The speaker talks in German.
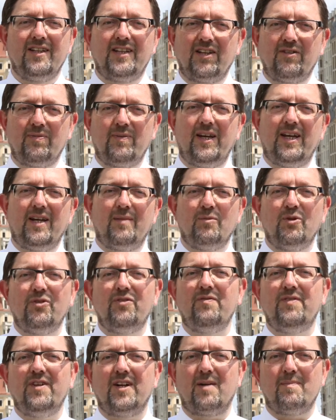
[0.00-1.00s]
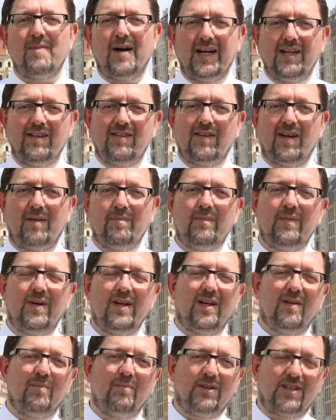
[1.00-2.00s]
Deswegen müssen wir gemeinsam
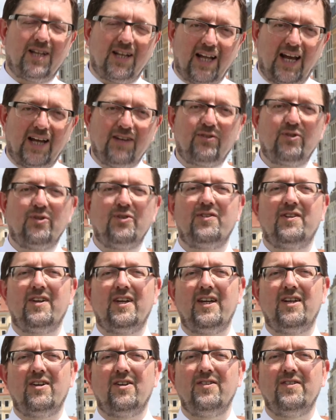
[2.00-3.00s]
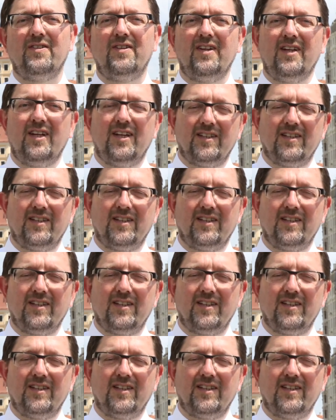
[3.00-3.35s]
mit den Leistungsträgern,